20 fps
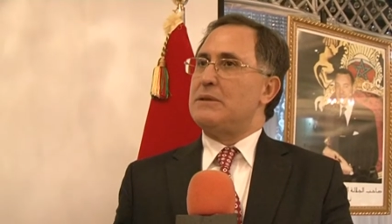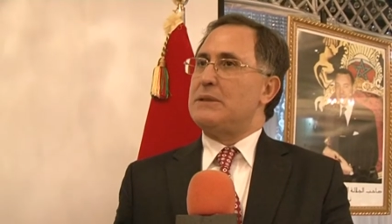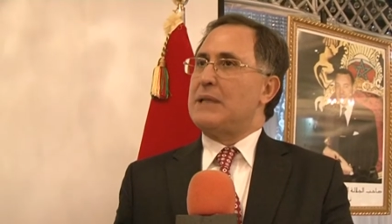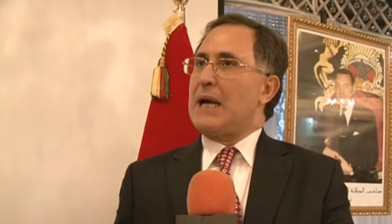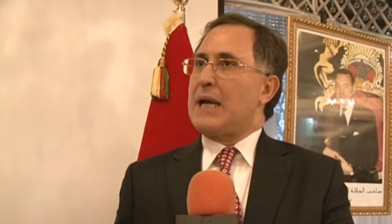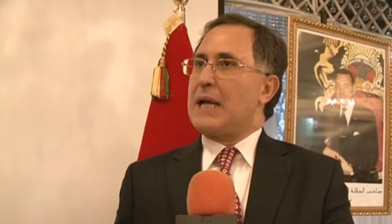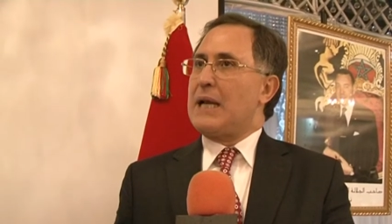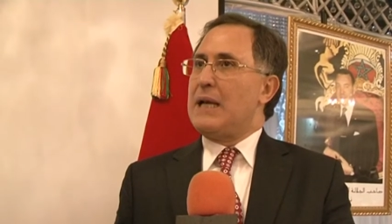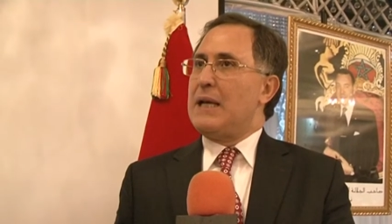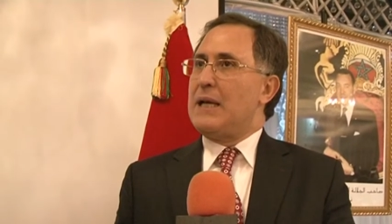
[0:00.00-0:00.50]

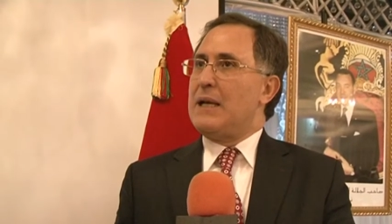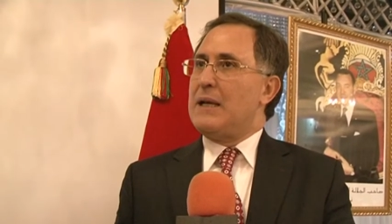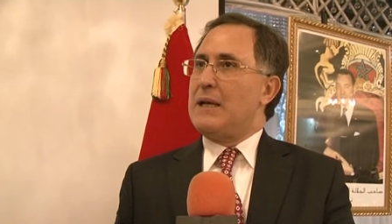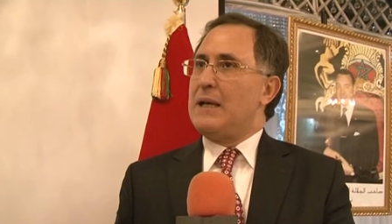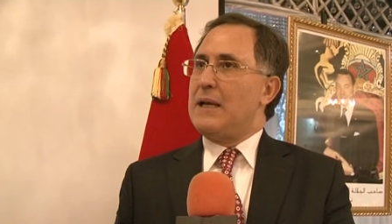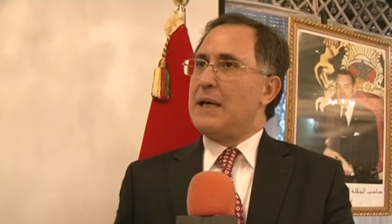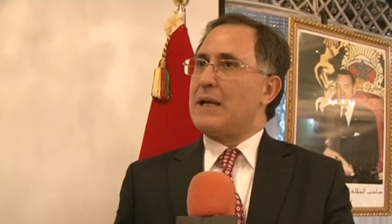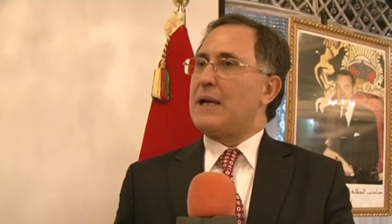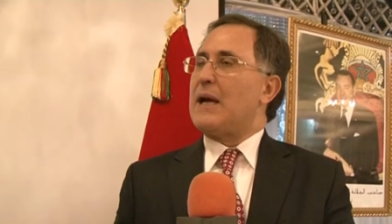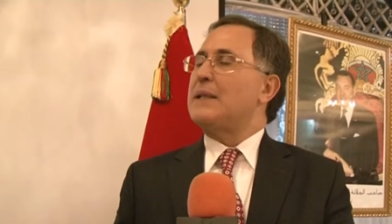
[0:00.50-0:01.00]
ذاك
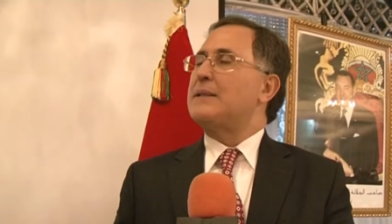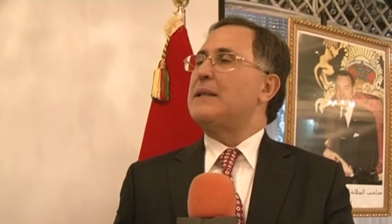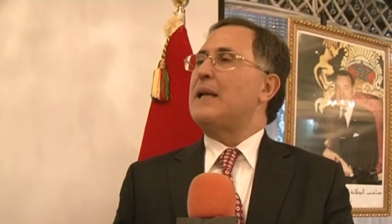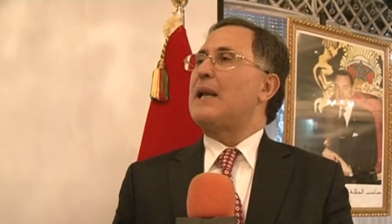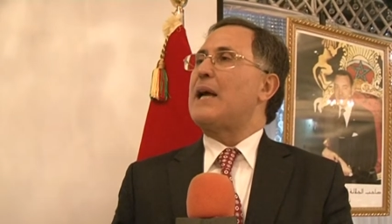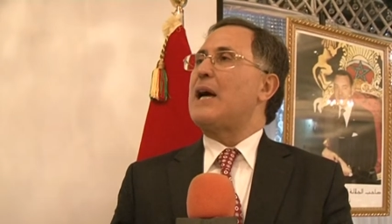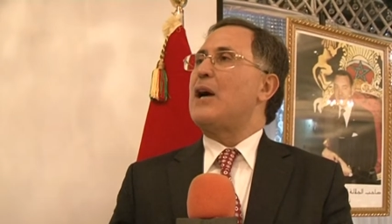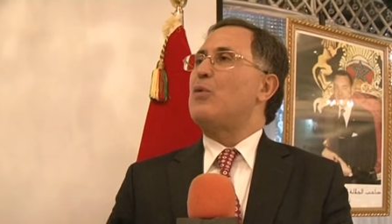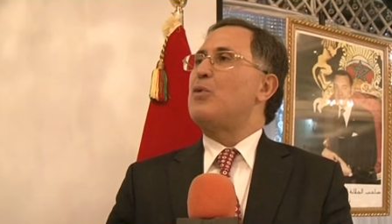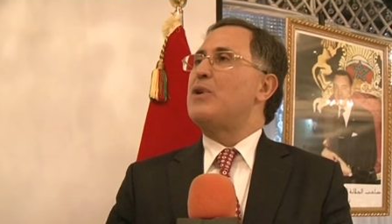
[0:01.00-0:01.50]
الاراده
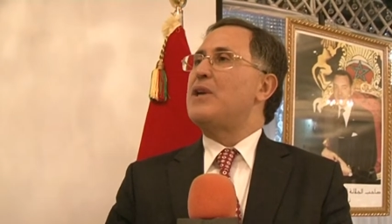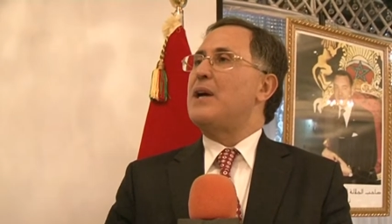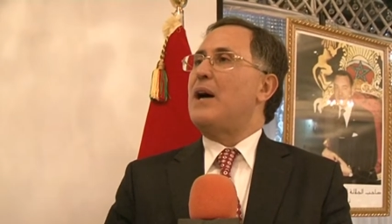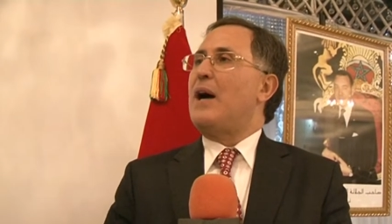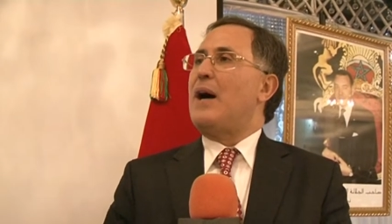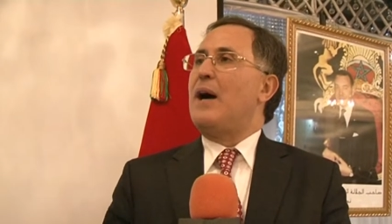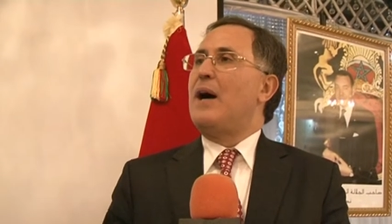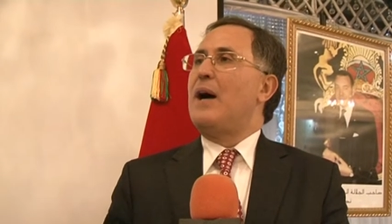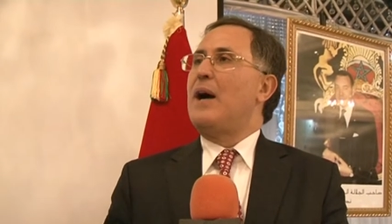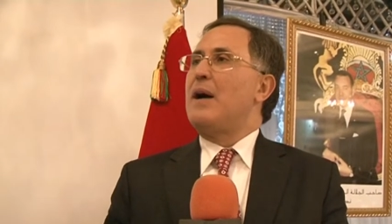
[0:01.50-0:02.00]

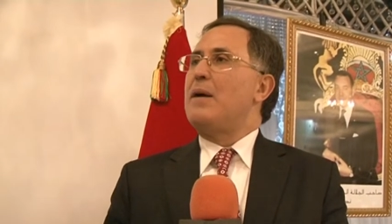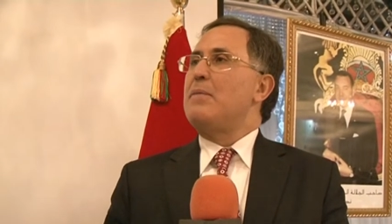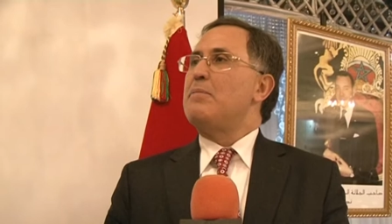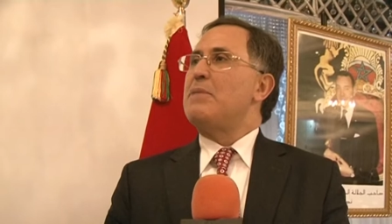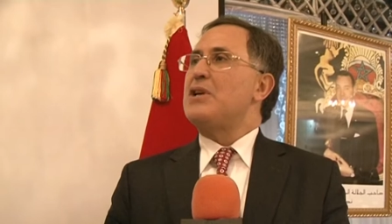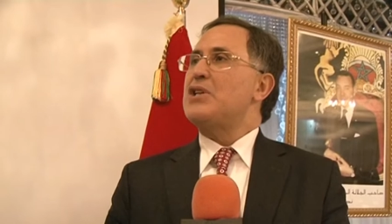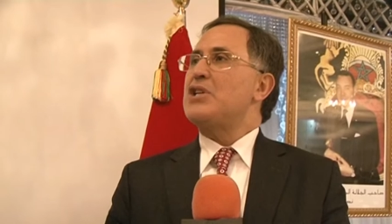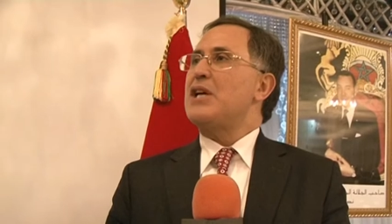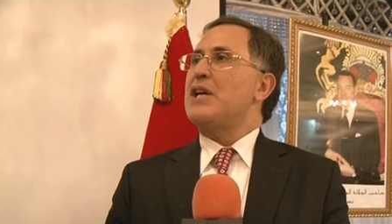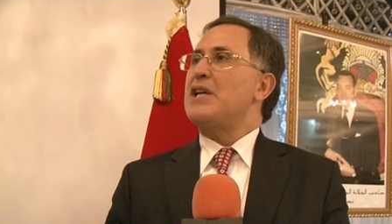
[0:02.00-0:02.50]
القويه
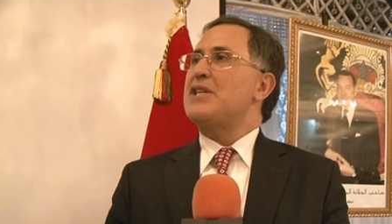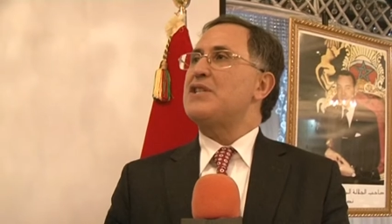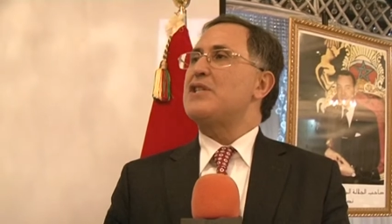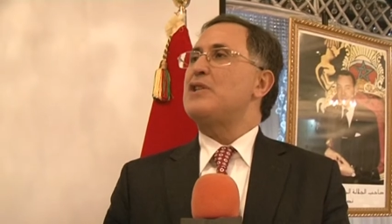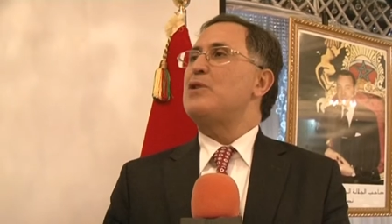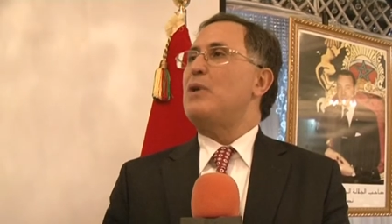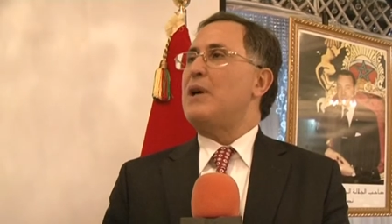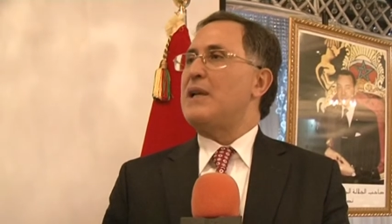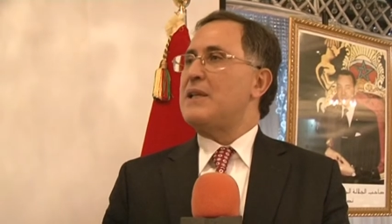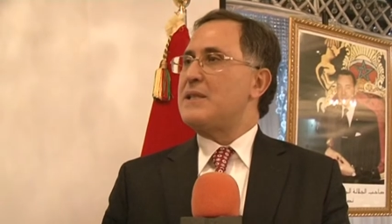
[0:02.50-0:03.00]
باش
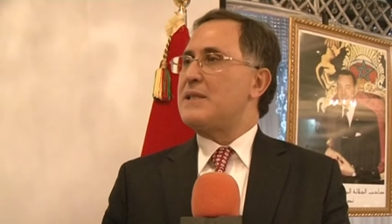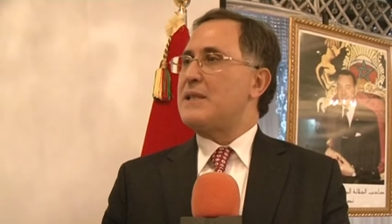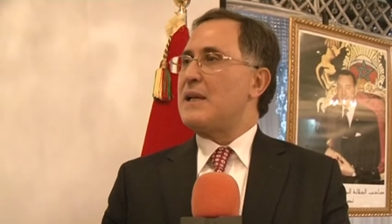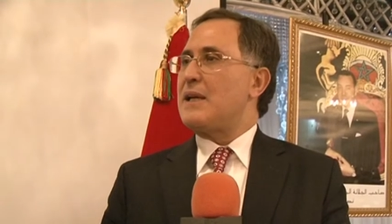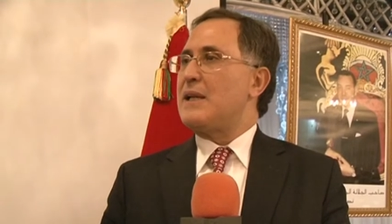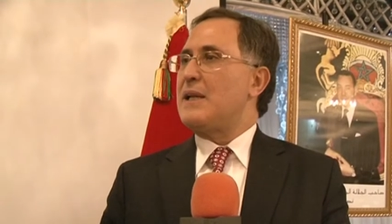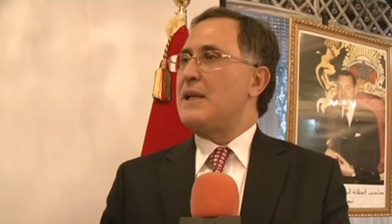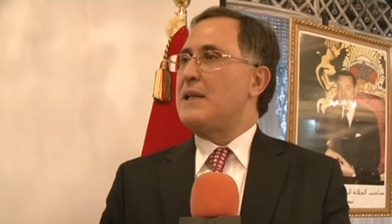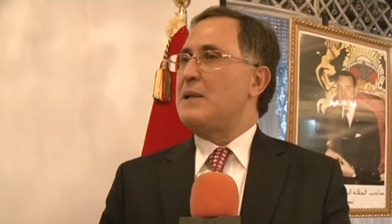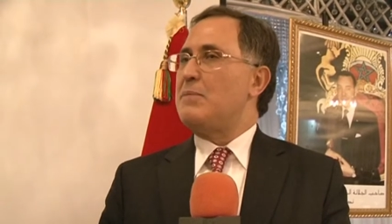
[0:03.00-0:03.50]
يحصلوا على
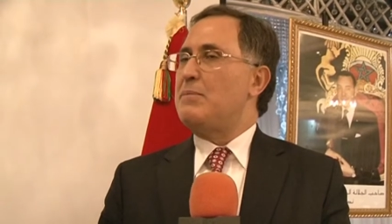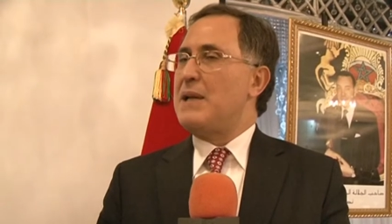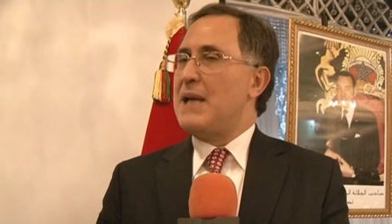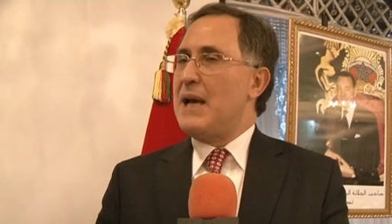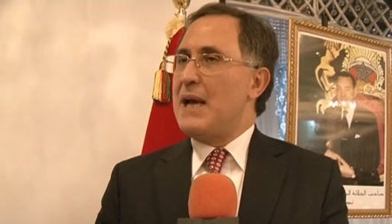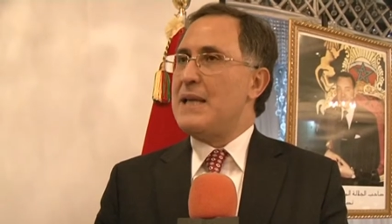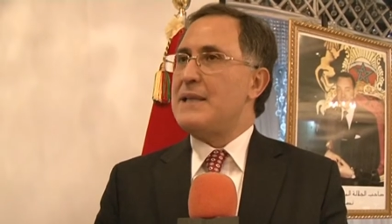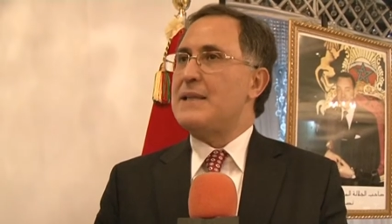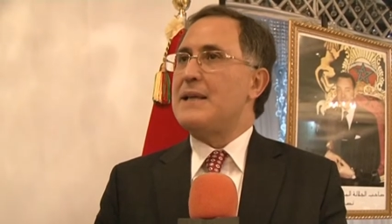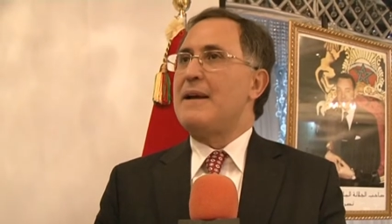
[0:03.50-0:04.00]
استقلال
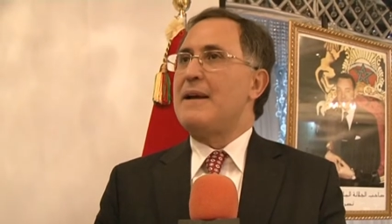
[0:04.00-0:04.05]
البلاد